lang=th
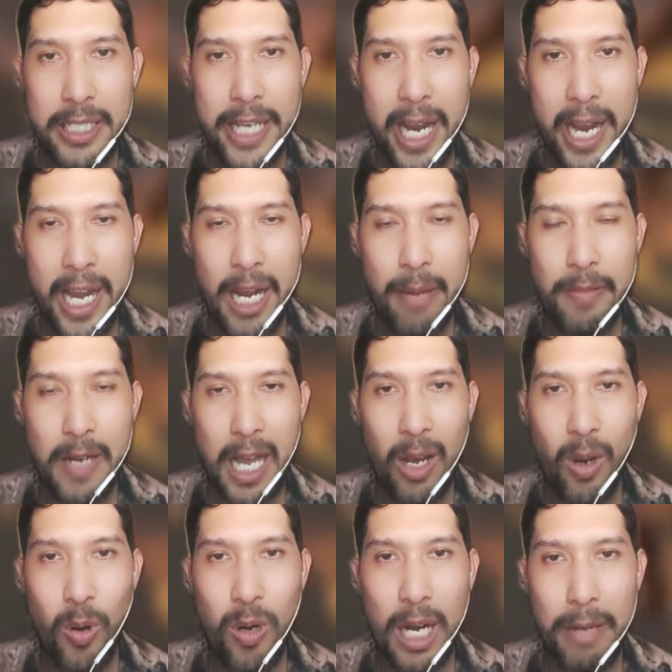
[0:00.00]
ยังไงครับคาร์
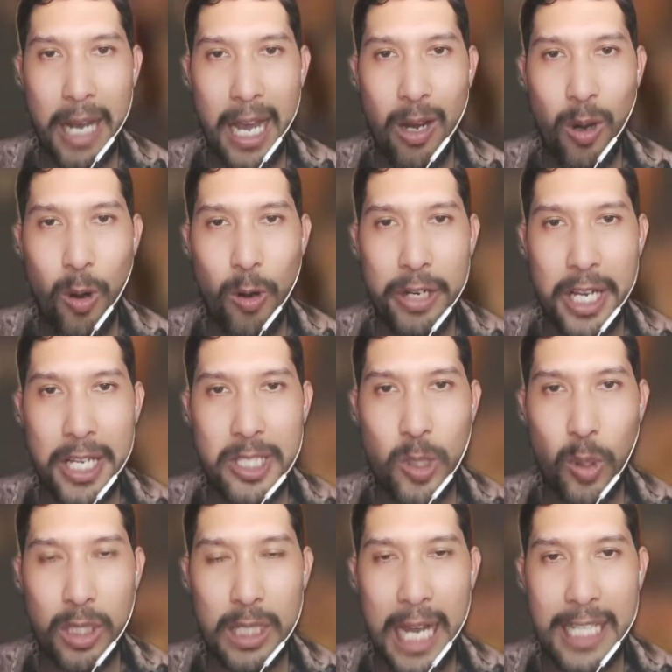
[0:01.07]
โลครับคาร์โลนี่ส
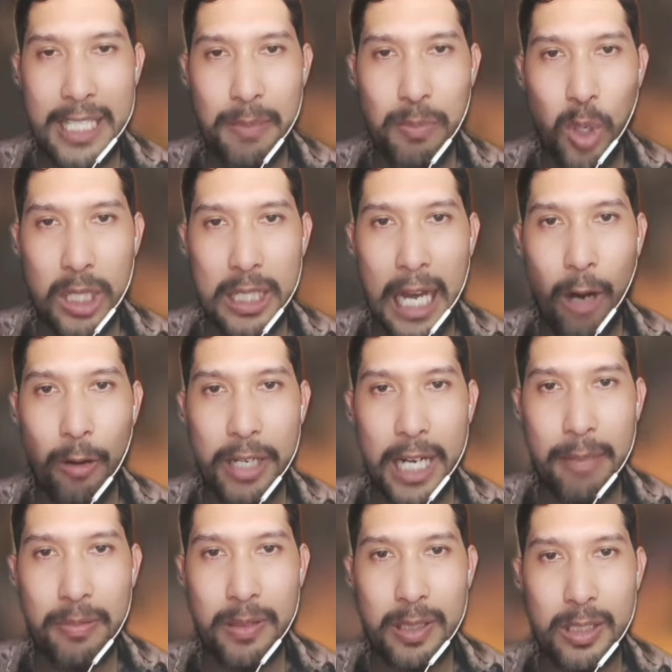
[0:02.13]
ดกาดจะบดเก่านะ
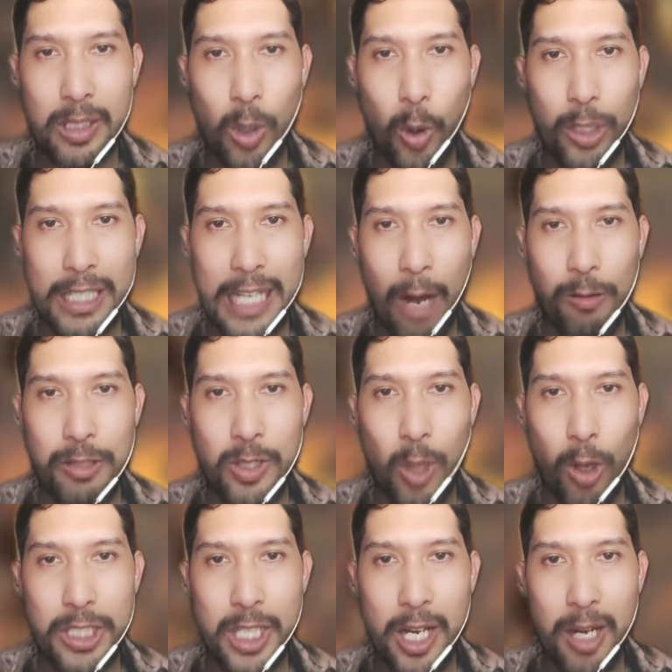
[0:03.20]
ครับโดนเก่าสอ
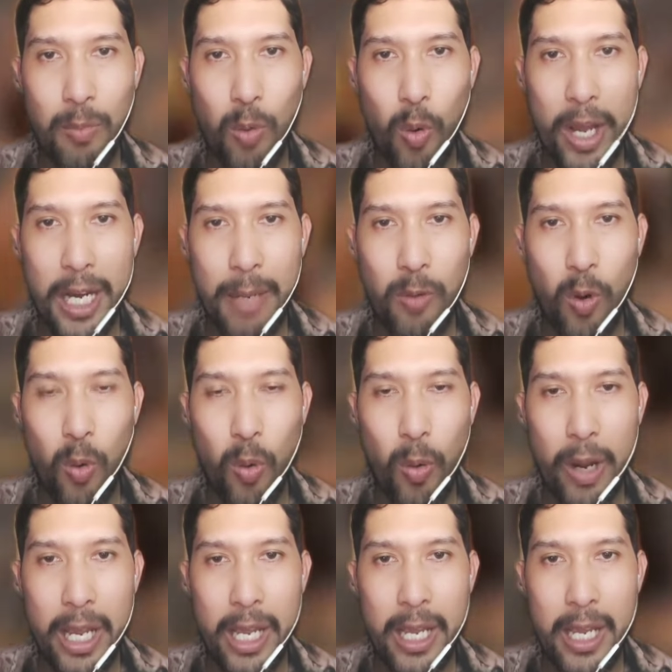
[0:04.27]
นเชิงมวยครับโอ้
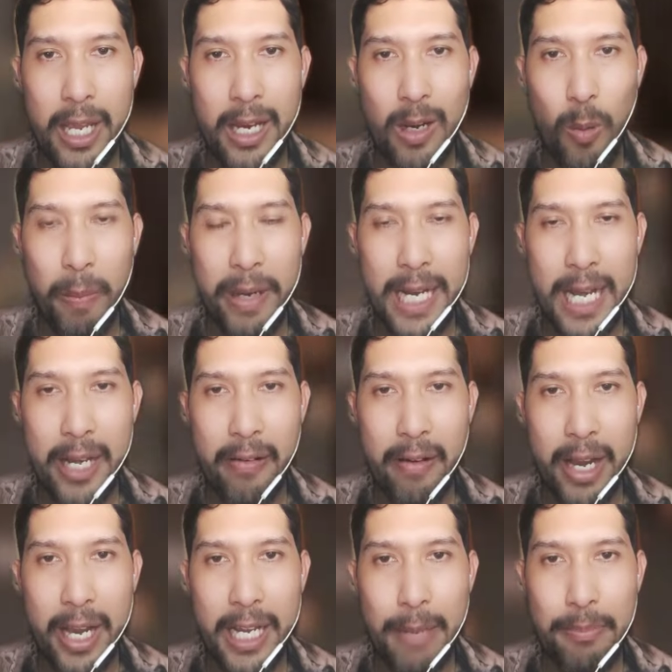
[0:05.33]
ยลงไปนั่งเค
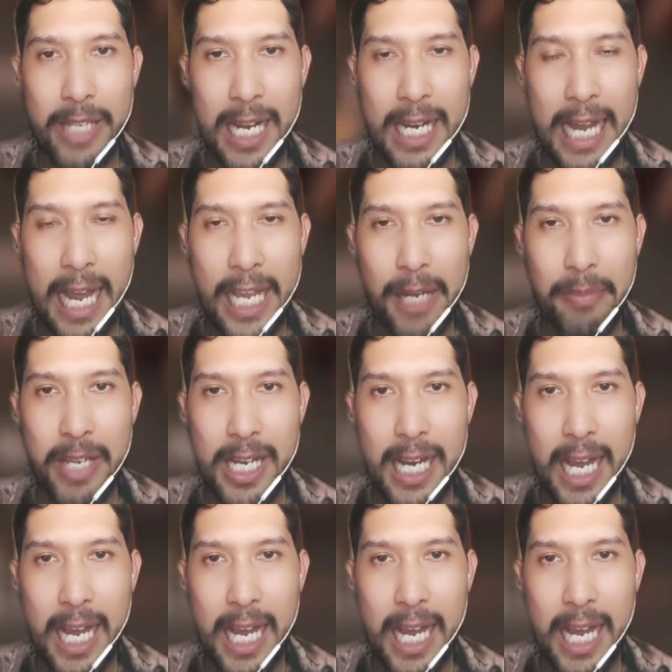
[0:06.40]
รงครับยักงายครับยัก